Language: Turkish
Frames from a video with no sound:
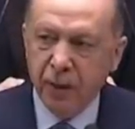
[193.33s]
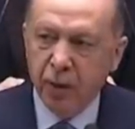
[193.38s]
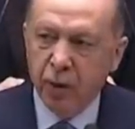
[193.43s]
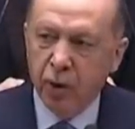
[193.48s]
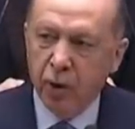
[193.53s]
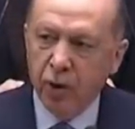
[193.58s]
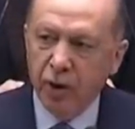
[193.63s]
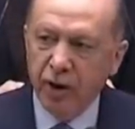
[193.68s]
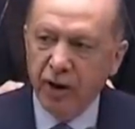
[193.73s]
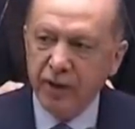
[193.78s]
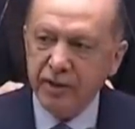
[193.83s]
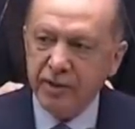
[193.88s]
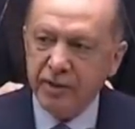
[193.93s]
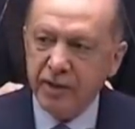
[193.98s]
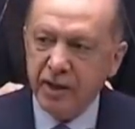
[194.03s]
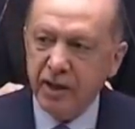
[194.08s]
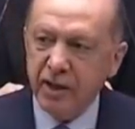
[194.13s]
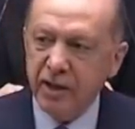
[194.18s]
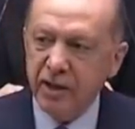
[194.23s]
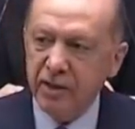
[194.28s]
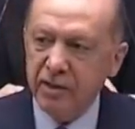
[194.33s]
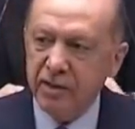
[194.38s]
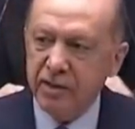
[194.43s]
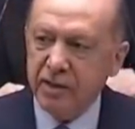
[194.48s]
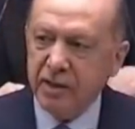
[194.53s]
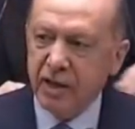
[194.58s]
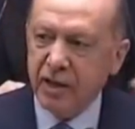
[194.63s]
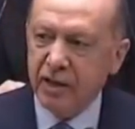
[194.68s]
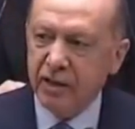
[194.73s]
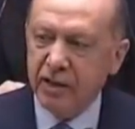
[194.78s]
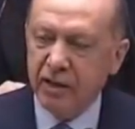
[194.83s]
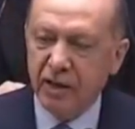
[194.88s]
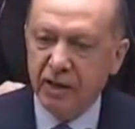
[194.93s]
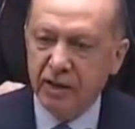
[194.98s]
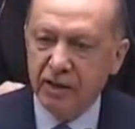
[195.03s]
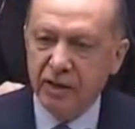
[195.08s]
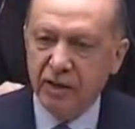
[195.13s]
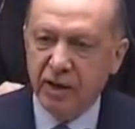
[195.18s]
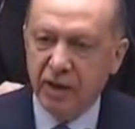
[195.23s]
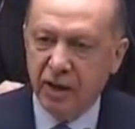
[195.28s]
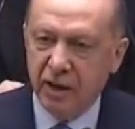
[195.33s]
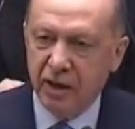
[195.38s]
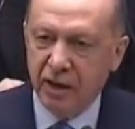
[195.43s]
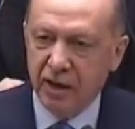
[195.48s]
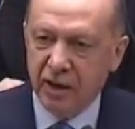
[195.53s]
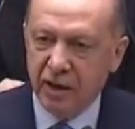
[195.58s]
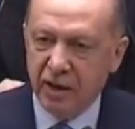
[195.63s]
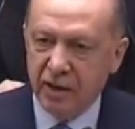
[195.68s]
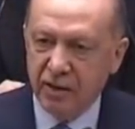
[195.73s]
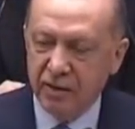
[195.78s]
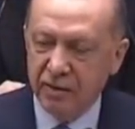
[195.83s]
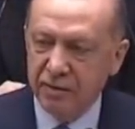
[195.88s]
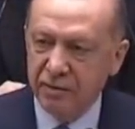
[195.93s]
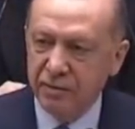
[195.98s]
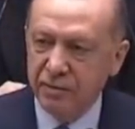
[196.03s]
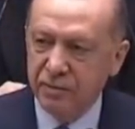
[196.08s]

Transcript: hoyratça sergilenir hale geldi.